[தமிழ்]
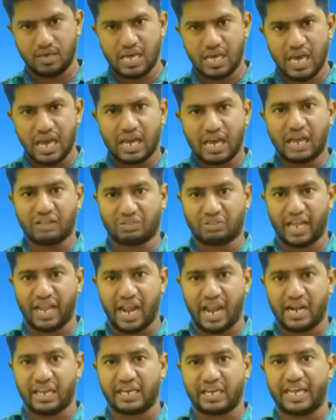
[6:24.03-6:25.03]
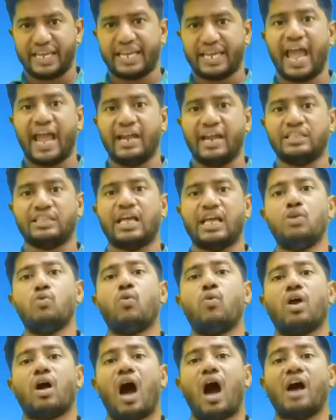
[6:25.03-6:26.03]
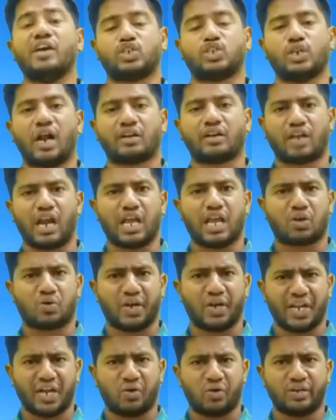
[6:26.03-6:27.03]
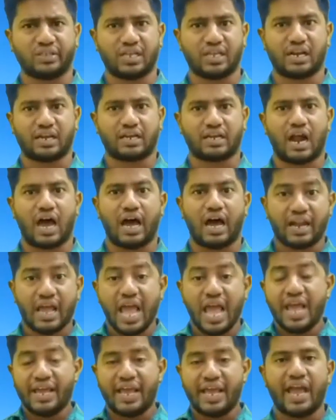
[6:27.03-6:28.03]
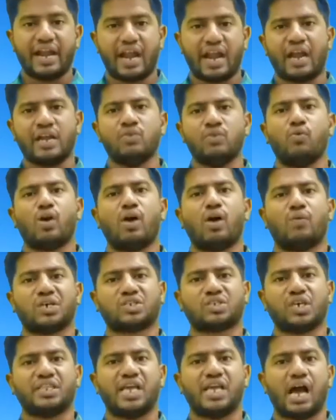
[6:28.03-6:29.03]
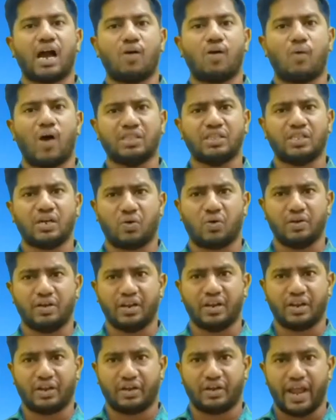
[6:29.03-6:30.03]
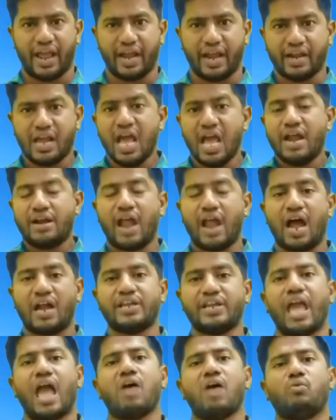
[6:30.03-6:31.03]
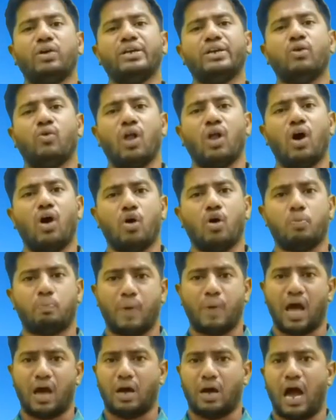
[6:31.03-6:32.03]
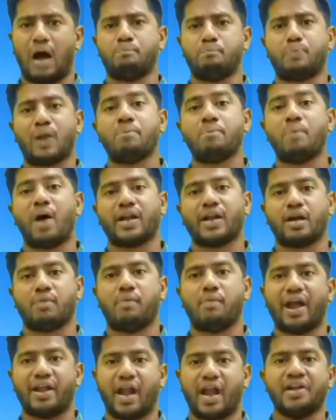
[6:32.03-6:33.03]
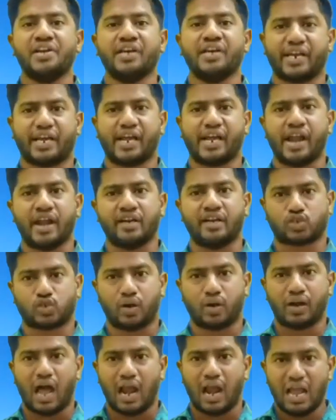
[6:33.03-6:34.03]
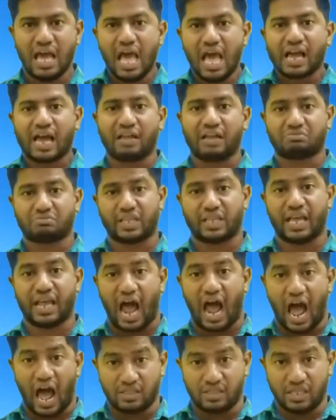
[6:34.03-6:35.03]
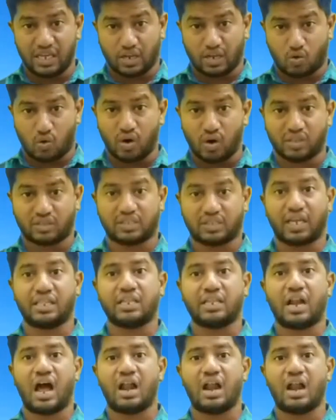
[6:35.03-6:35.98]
கத்தர் எனக்கு ஏன் இந்த இவ்வளவு ஆயுசு நாட்களை கூட்டி கொடுத்திருக்கிறார் ஏன் நான் இவ்வளவு வசதியாக வாழ்ந்து கொண்டிருக்கிறேன் நான் ஏன் இவ்வளவு பிரம்மாண்டமாய் நான் இருக்கிறேன் என்று சொன்னால் கத்தர் அது கொடுத்ததுனால